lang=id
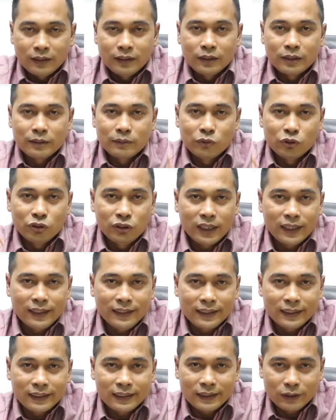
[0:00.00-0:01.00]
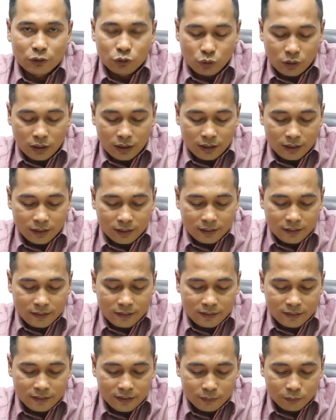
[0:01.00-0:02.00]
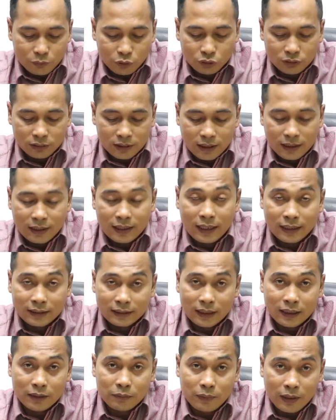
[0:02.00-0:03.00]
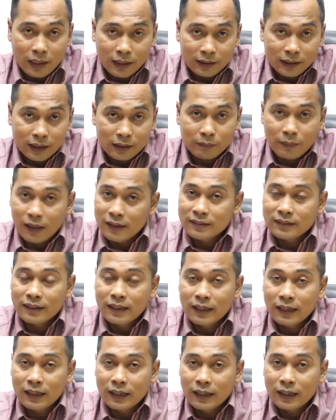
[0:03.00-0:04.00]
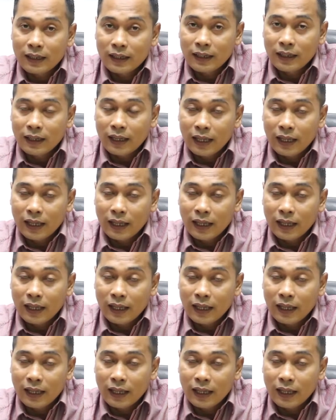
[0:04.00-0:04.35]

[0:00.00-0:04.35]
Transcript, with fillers: Kemudian yang kedua, sebutkan latar belakang masalah.